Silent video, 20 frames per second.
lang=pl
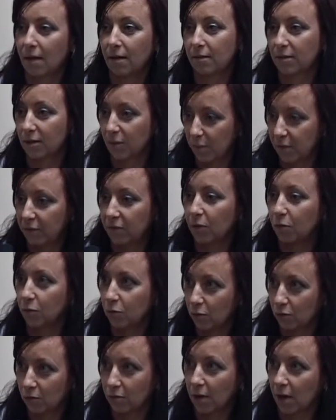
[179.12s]
Zapewne
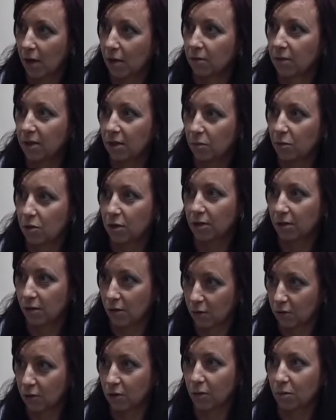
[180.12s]
utrudniają, z tym się
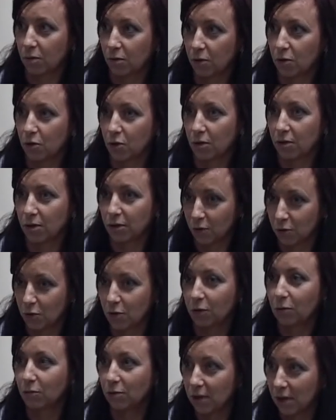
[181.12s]
zgodzę, bo jeżeli coś
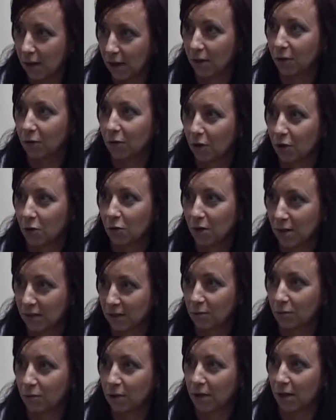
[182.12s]
jest ustalone, to
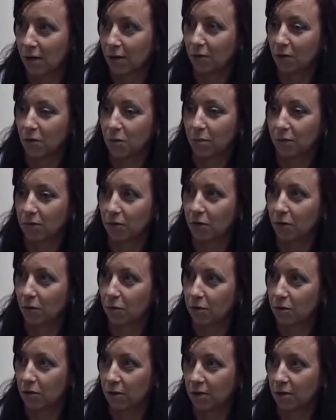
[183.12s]
jest ustalone i powinno być